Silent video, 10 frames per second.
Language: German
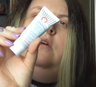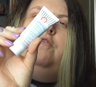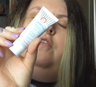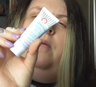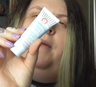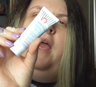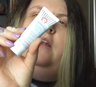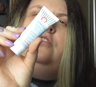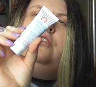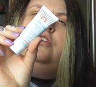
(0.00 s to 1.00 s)
From
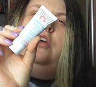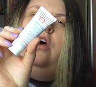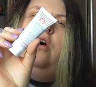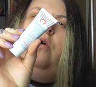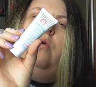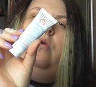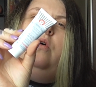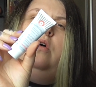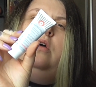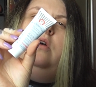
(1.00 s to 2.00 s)
Head to Toe.
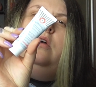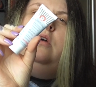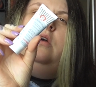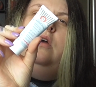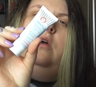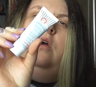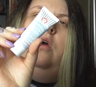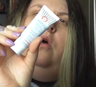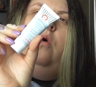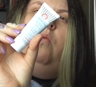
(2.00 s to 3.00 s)

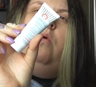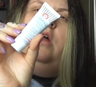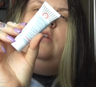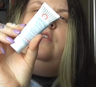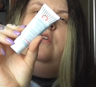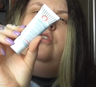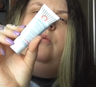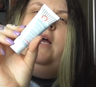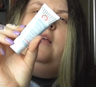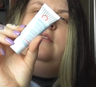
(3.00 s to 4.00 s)
Once or
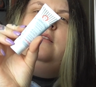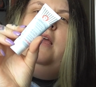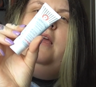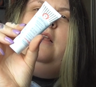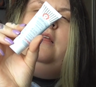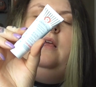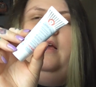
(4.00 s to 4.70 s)
twice daily.